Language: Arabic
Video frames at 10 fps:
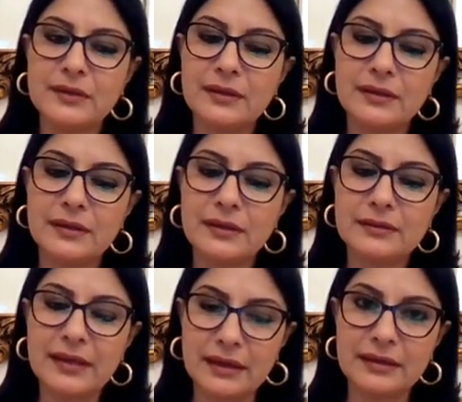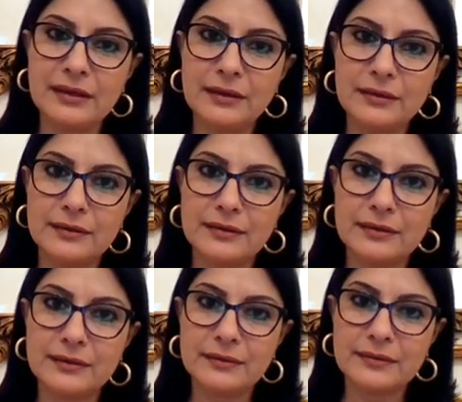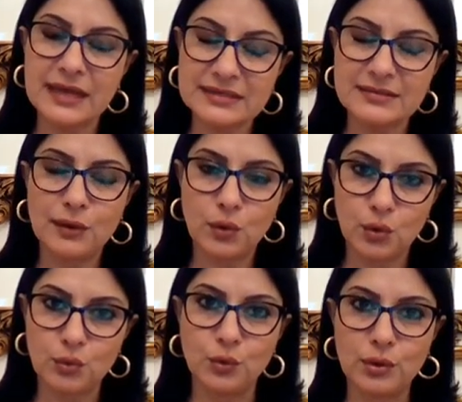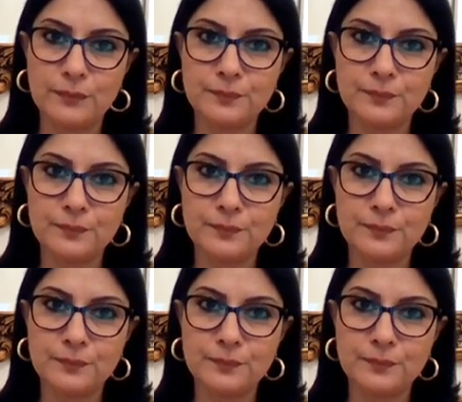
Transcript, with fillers: آه، تاخير آه، كسل خمول